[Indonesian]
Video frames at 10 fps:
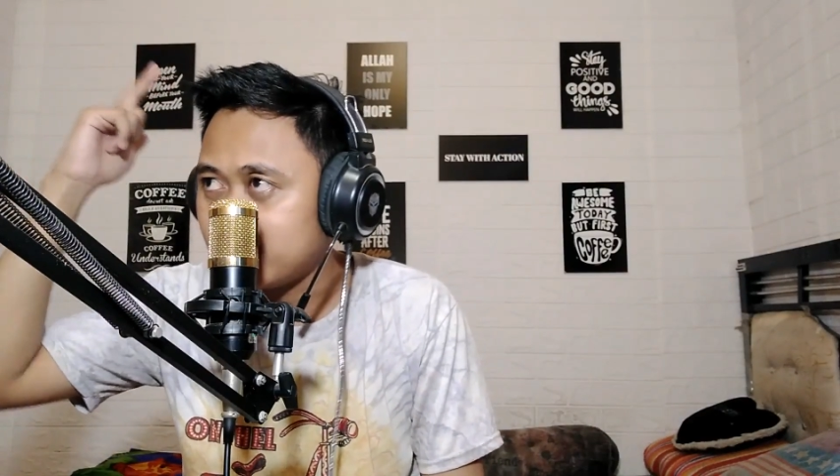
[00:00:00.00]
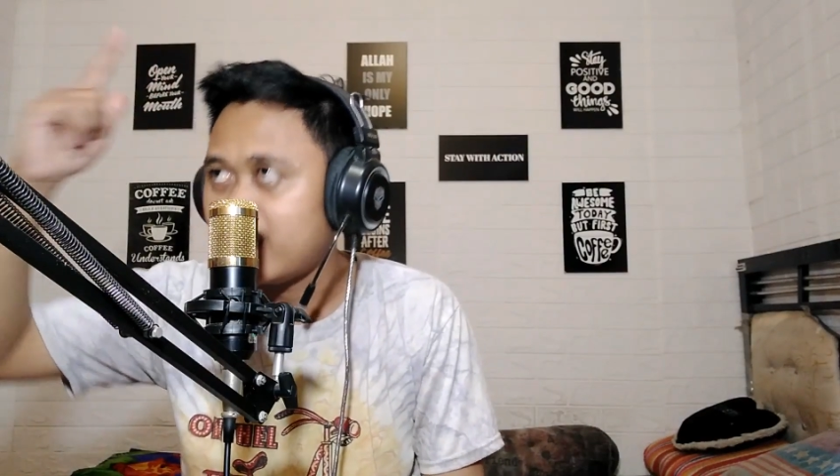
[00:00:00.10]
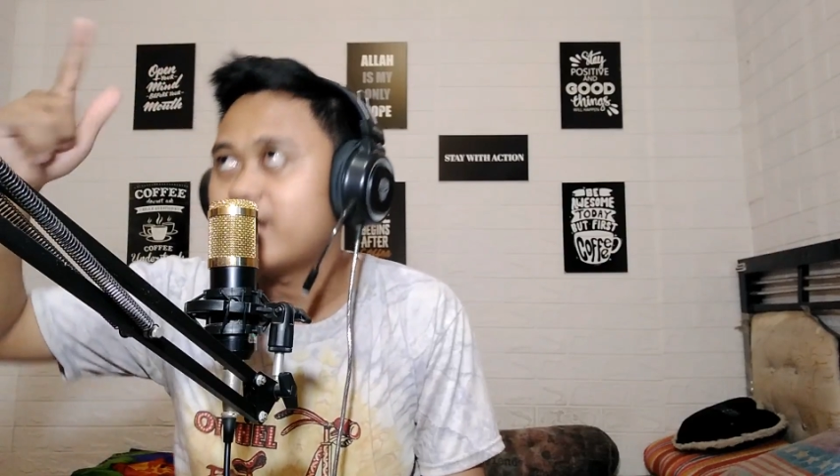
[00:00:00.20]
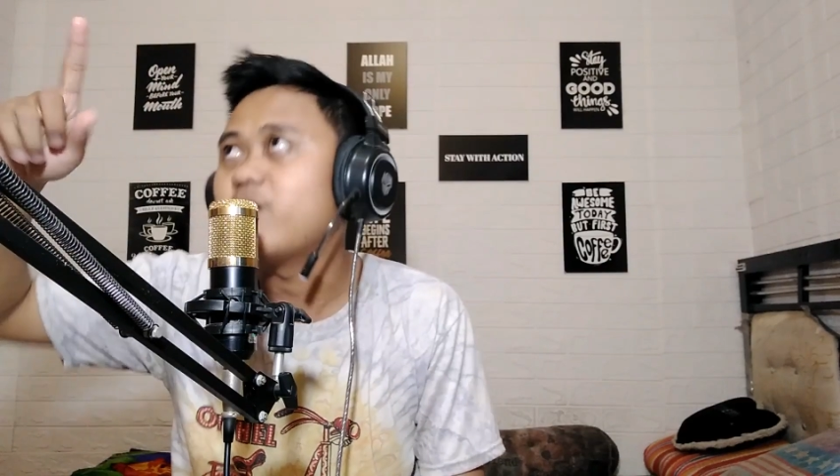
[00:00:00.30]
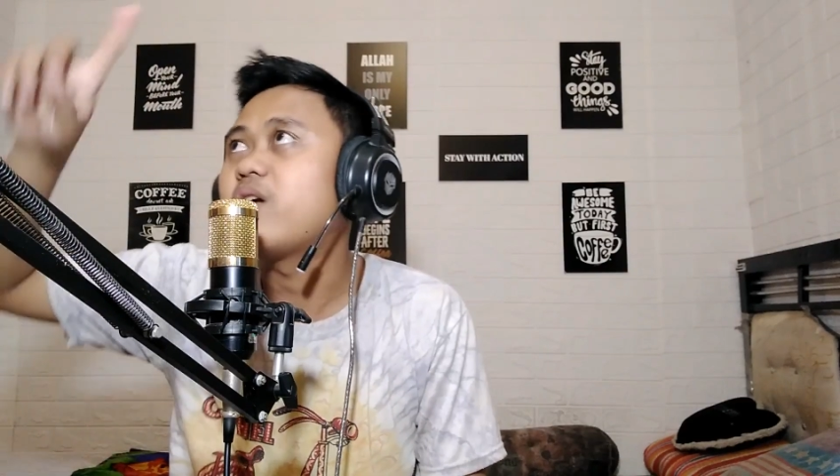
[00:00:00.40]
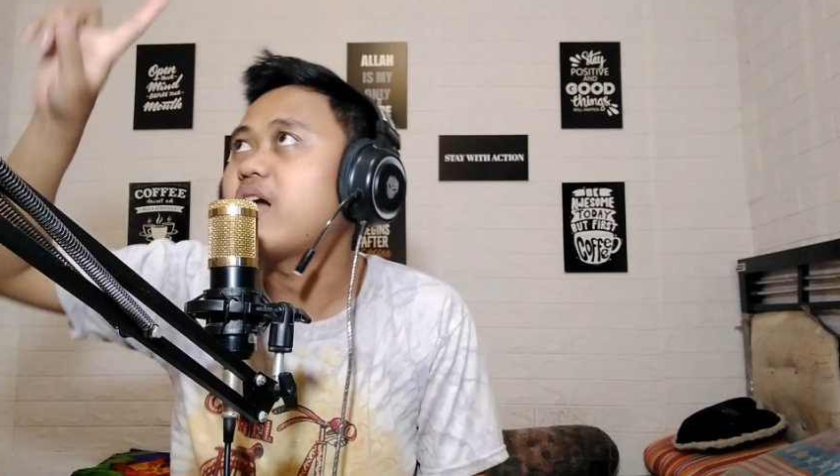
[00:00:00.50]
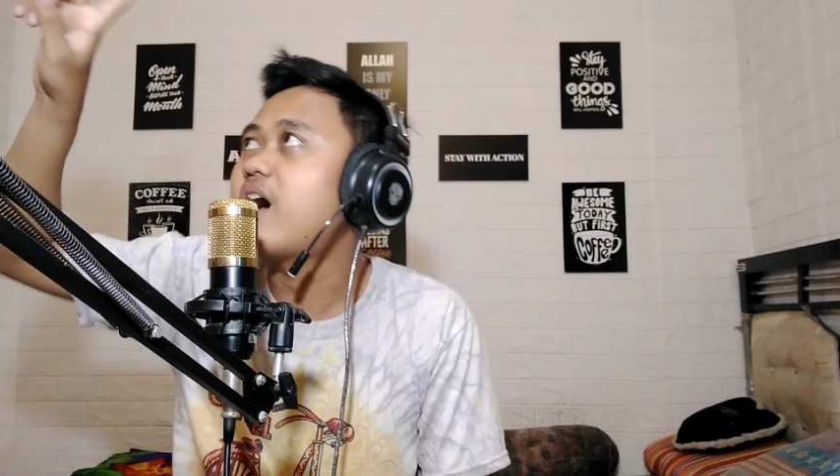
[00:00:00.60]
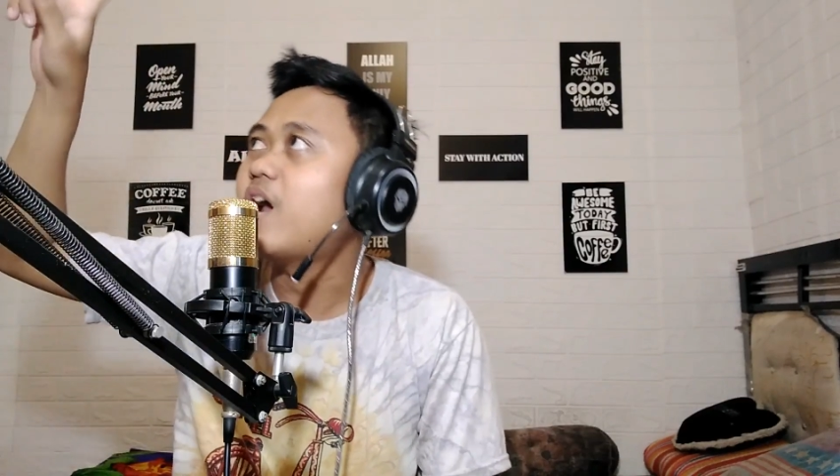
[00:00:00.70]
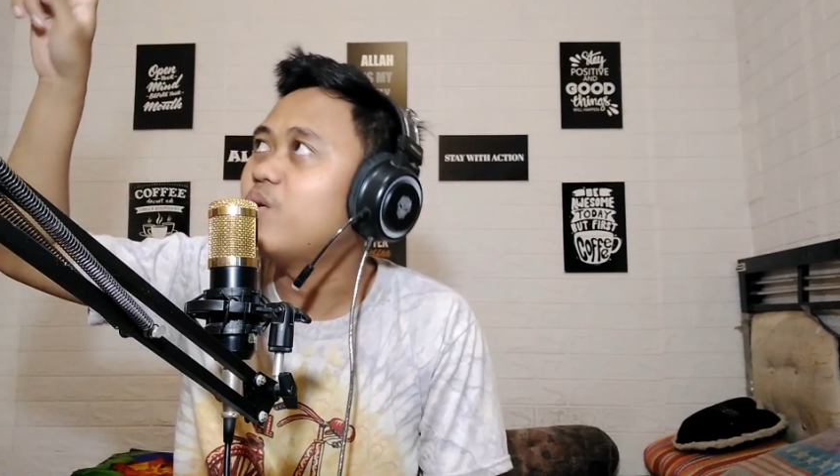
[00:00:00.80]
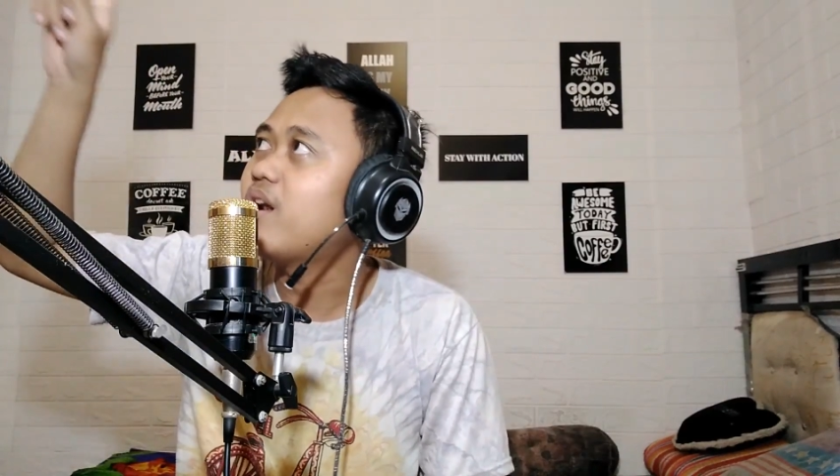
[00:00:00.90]
ketika ada
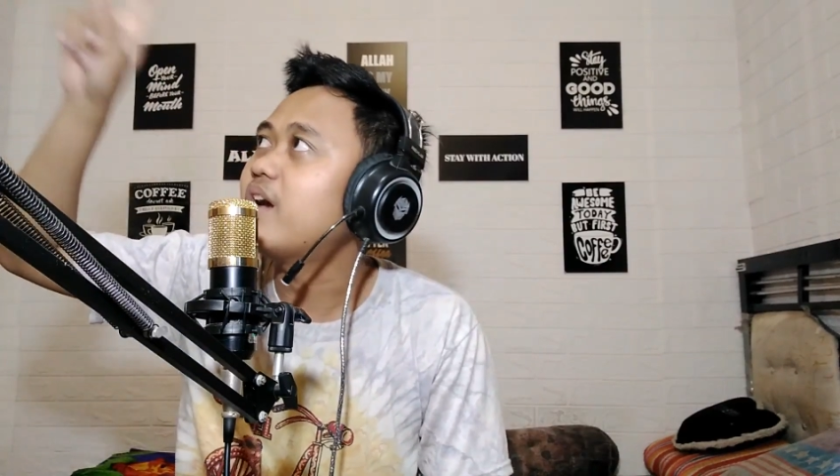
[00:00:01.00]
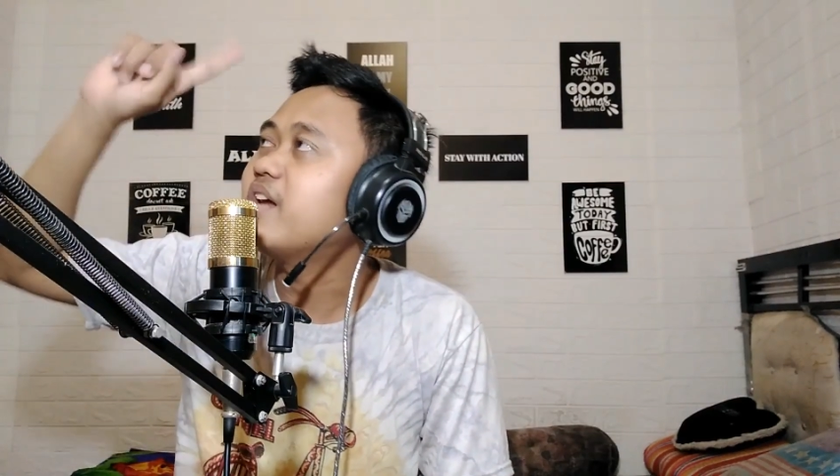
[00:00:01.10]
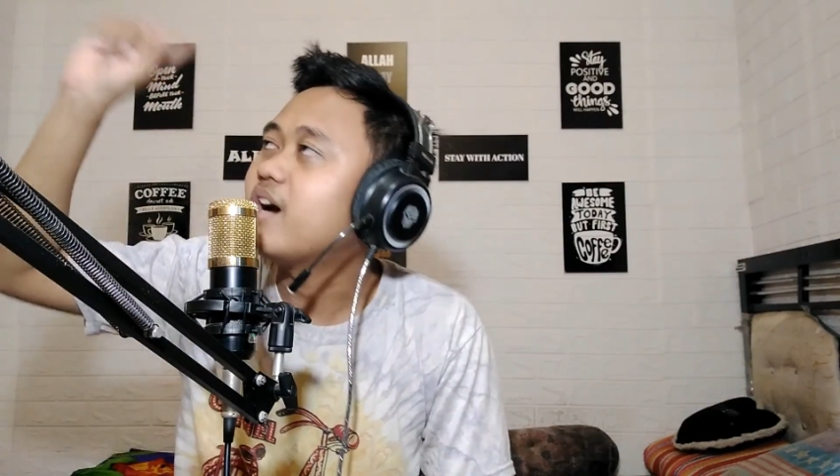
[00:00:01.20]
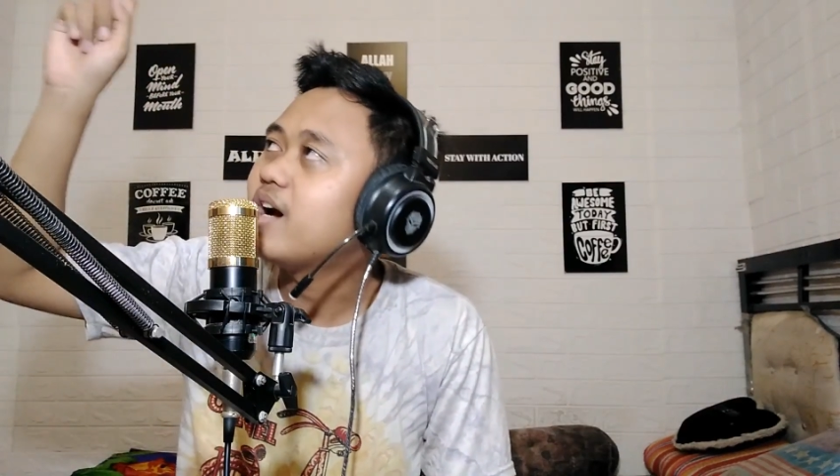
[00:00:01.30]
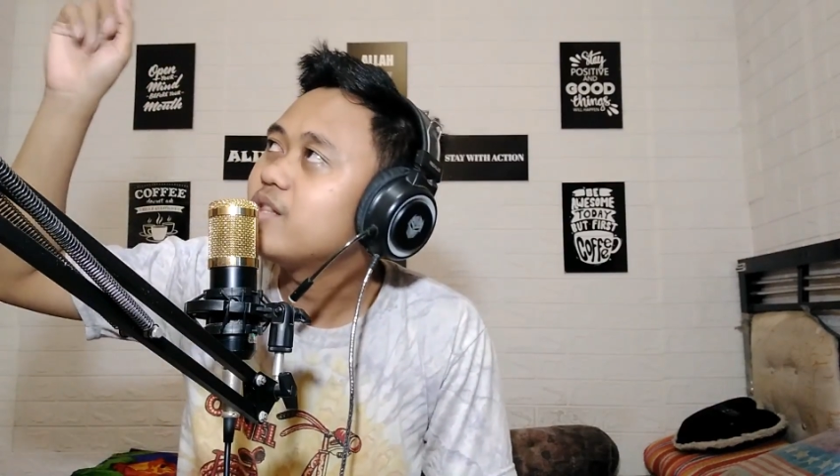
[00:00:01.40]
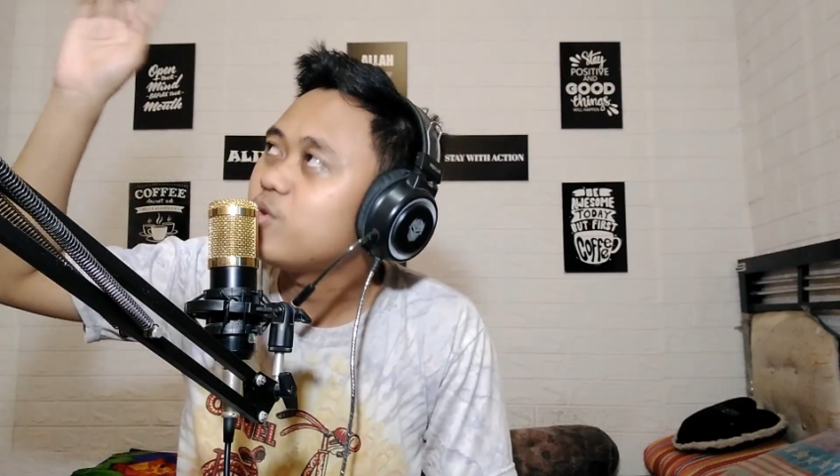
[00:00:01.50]
orang aduan layangan